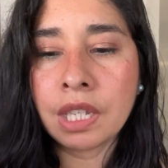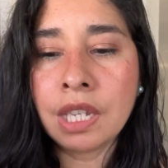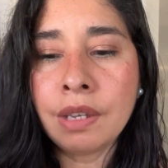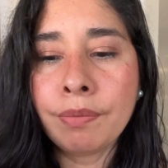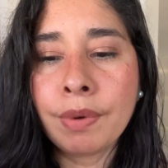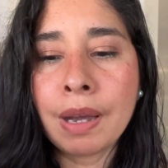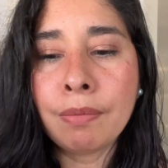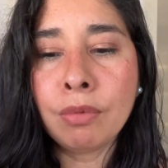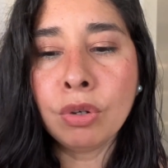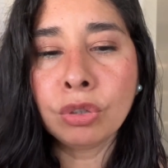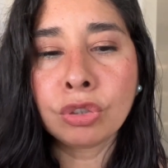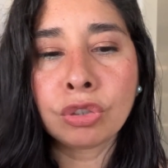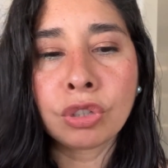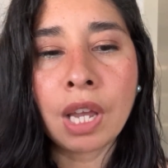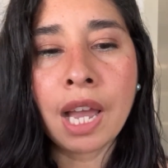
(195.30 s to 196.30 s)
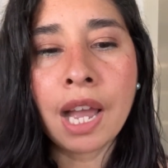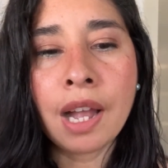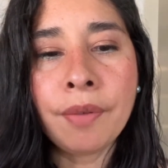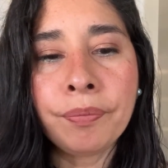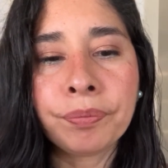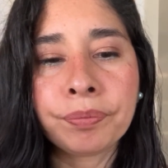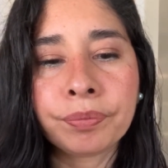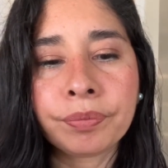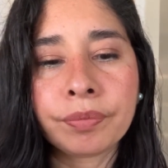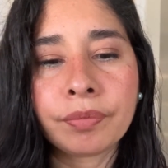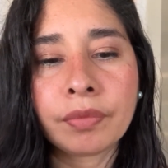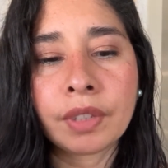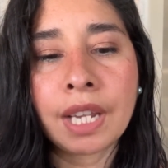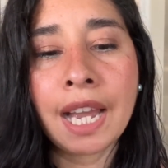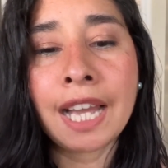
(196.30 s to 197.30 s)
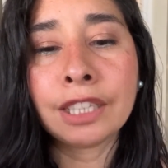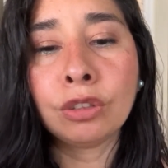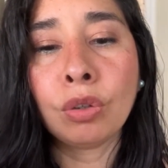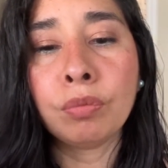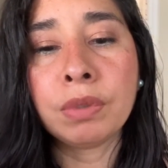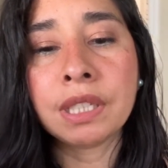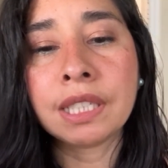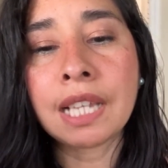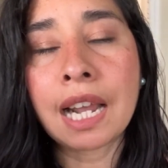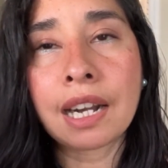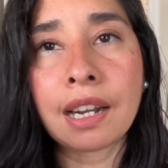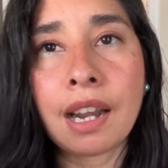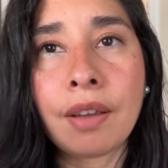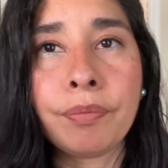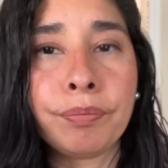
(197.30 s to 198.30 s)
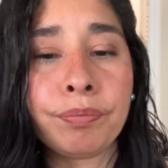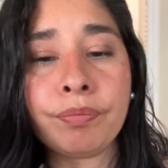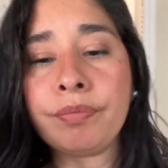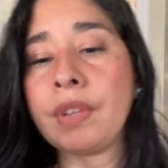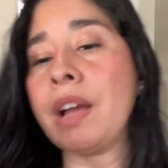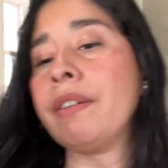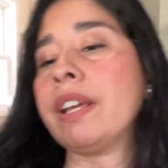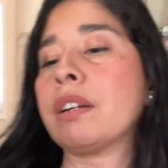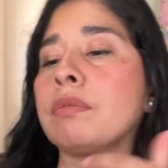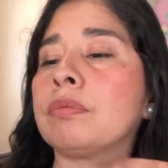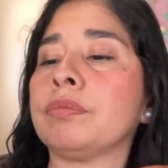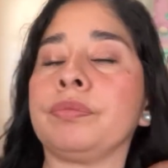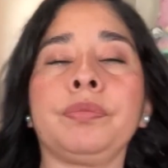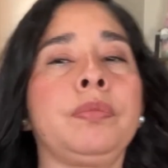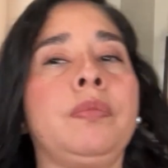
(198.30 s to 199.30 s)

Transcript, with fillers: Y vamos a atomizarla. A ver.